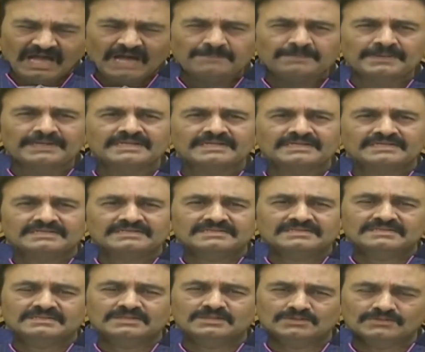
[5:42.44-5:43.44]
ఆపండి
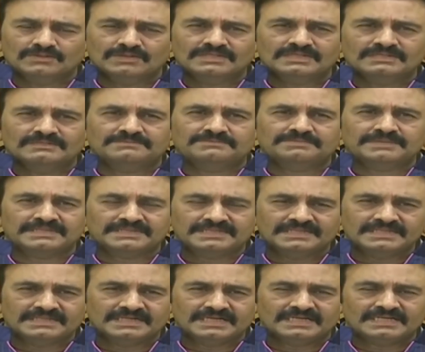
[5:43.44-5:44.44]
ఇటువంటి
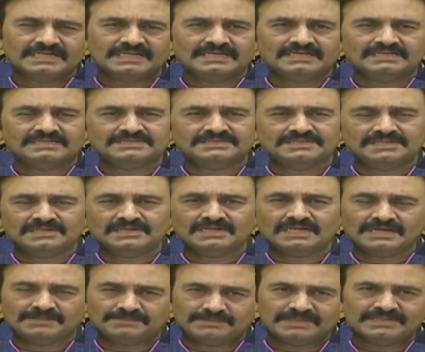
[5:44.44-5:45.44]
ప్రతీకార
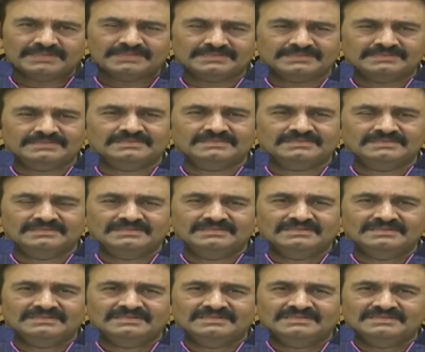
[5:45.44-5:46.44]
చర్యలు ఆపండి
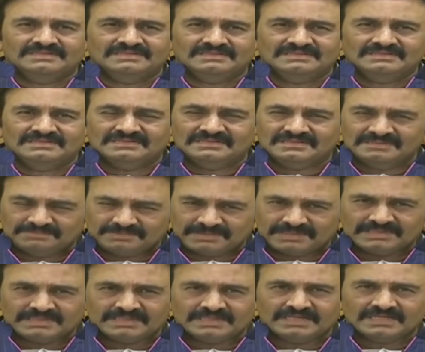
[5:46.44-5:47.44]
ఈ
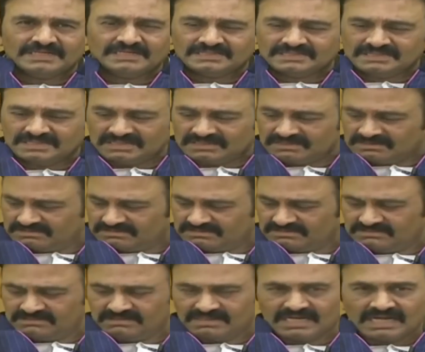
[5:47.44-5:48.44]
ప్రతీకార చర్యలు
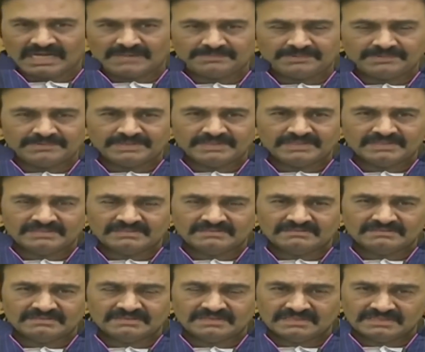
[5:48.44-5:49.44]
ఆపమని
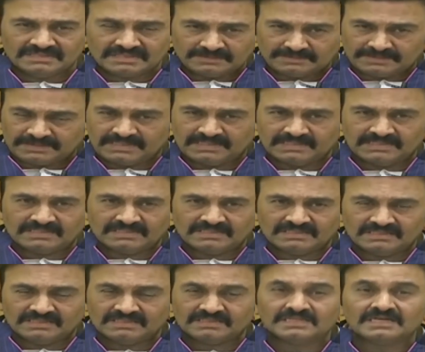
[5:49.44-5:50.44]
నేను చెప్పడానికి
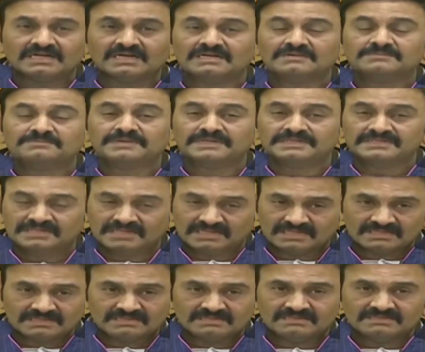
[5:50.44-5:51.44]
ఇంతకంటే
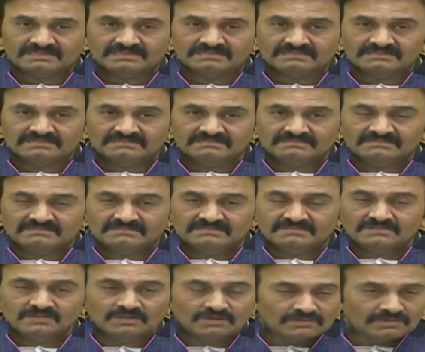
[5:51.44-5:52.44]
పద్యానికి
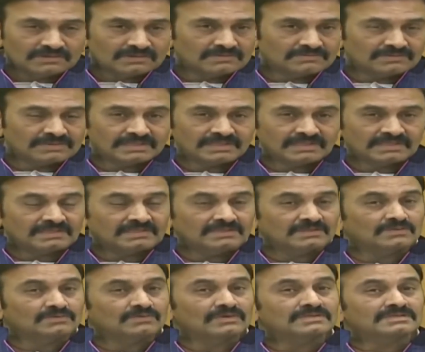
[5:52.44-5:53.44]
నిలువెత్తు విషయానికి
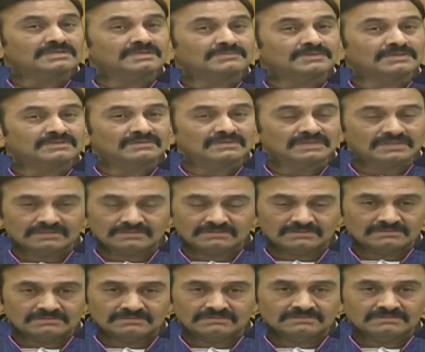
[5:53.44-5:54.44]
ఎటువంటి సంబంధం లేదు
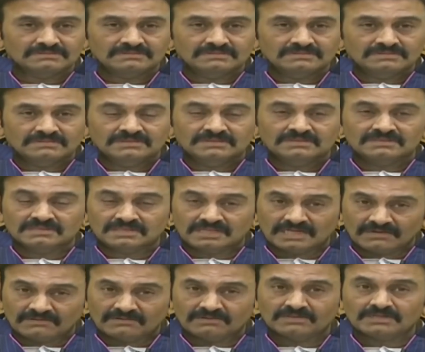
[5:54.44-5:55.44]
ఇది
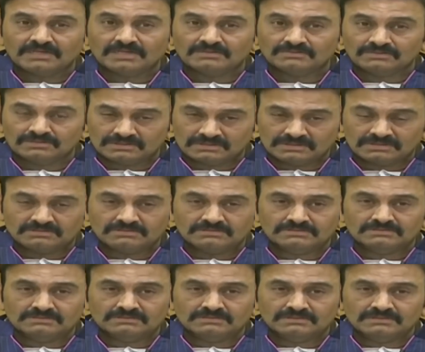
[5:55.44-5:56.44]
కేవలం యాదృచ్ఛికం
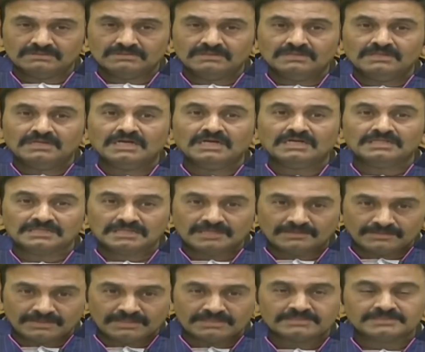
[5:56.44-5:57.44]
అది
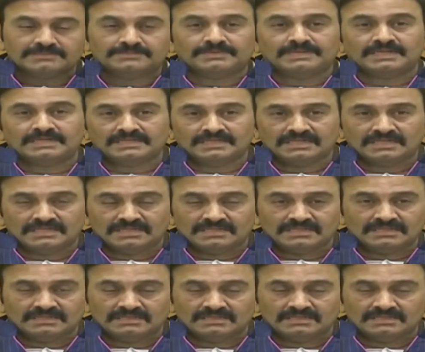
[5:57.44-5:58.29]
గమనించే ప్రార్థన